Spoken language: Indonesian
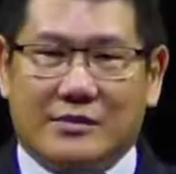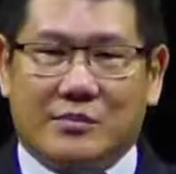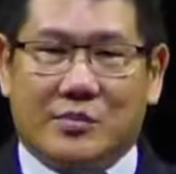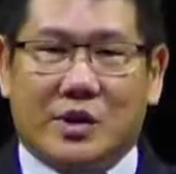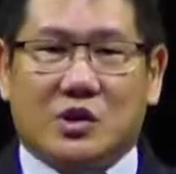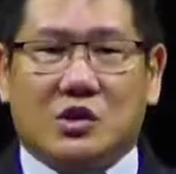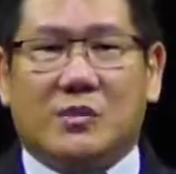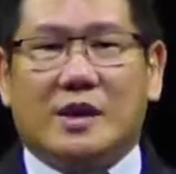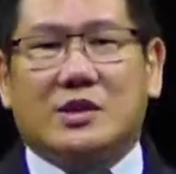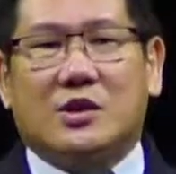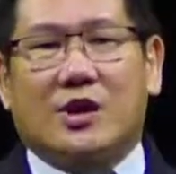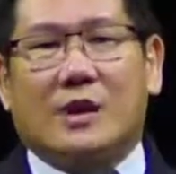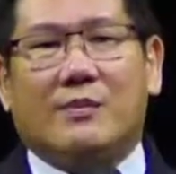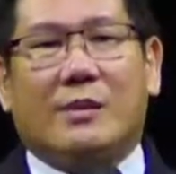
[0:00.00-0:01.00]
Percuma
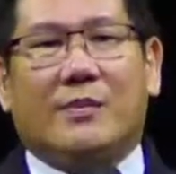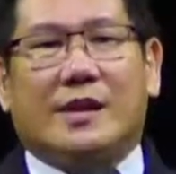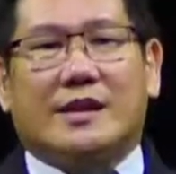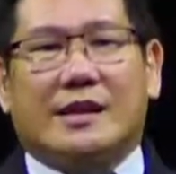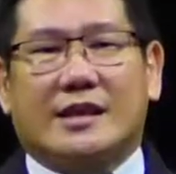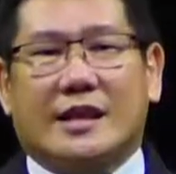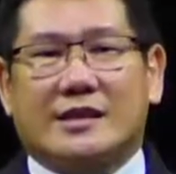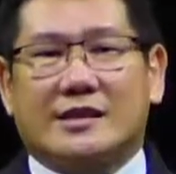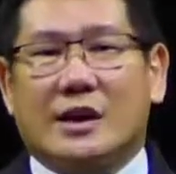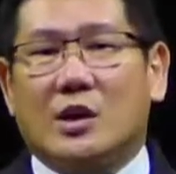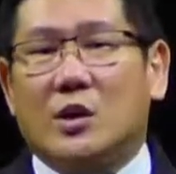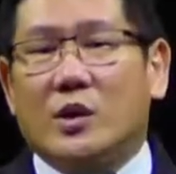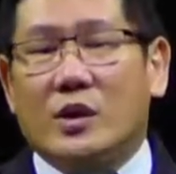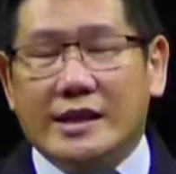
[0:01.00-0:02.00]
seorang mendapatkan
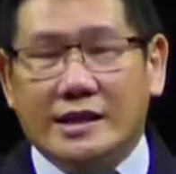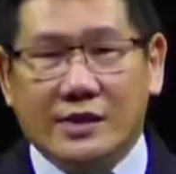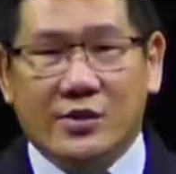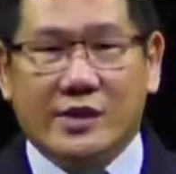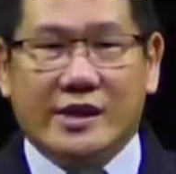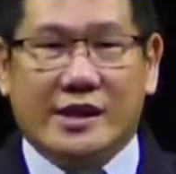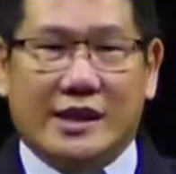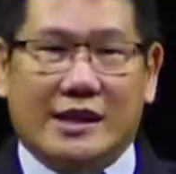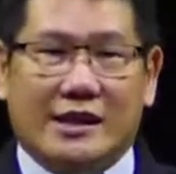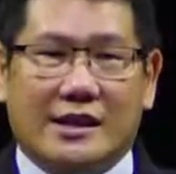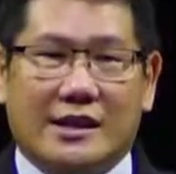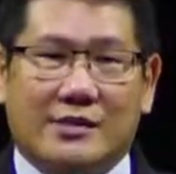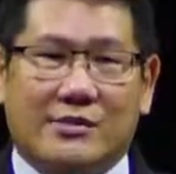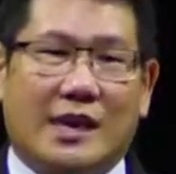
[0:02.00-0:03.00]
seluruh isi dunia
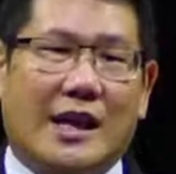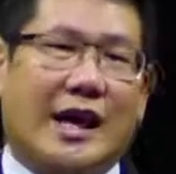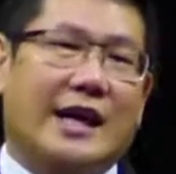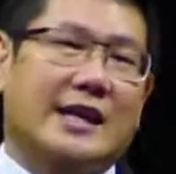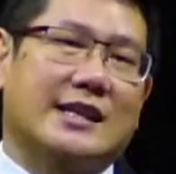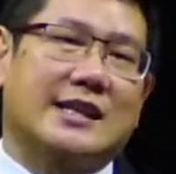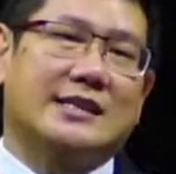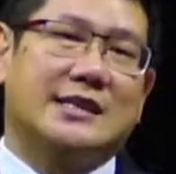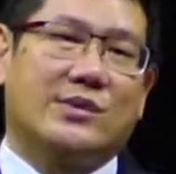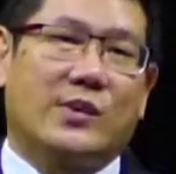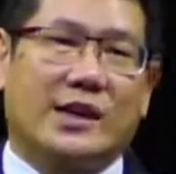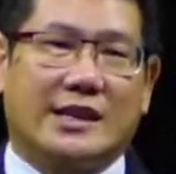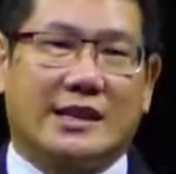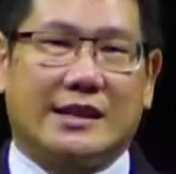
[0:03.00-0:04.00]
bila akhirnya
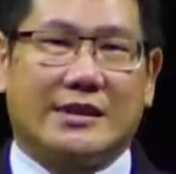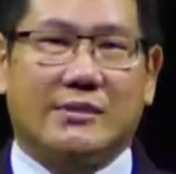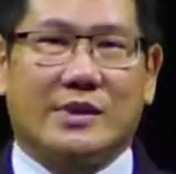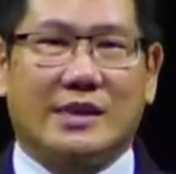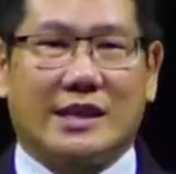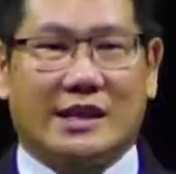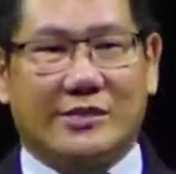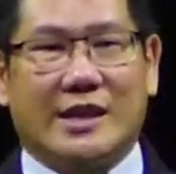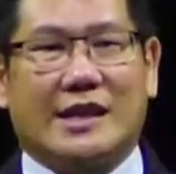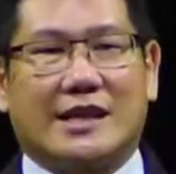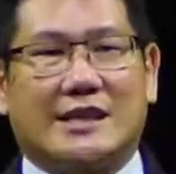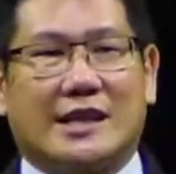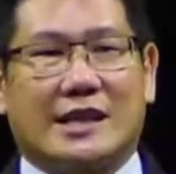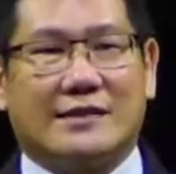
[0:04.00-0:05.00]
jiwanya menjadi
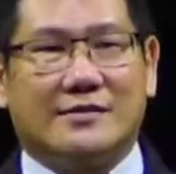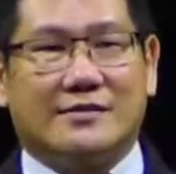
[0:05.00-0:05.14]
binasa.